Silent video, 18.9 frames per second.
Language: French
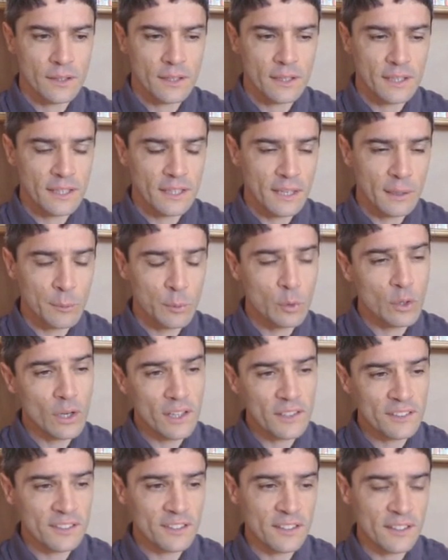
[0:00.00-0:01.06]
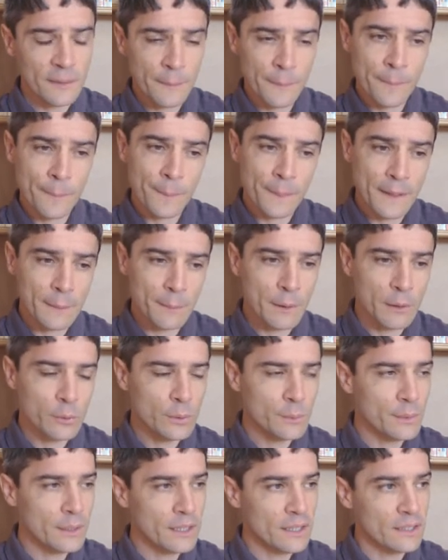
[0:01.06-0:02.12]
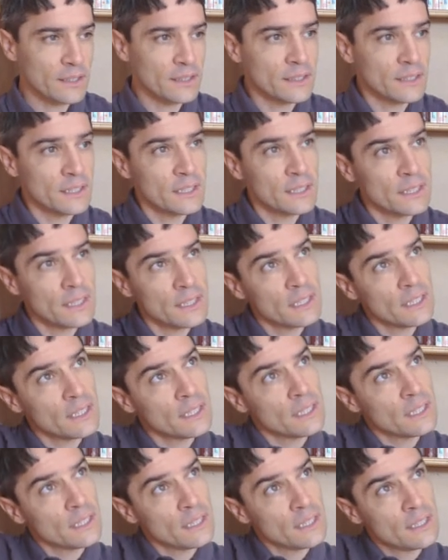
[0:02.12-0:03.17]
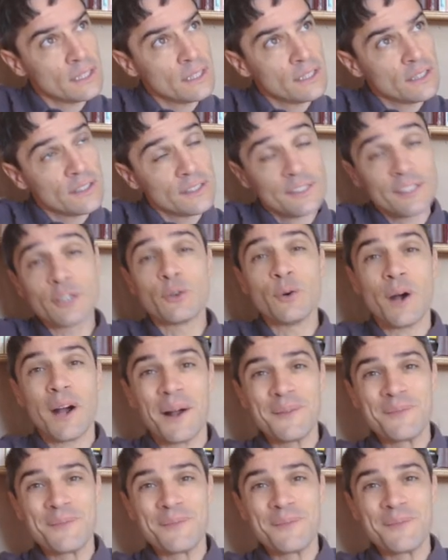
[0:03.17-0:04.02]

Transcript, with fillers: Et Camus, là, c'est... Eh bah oui, bah... C'est quoi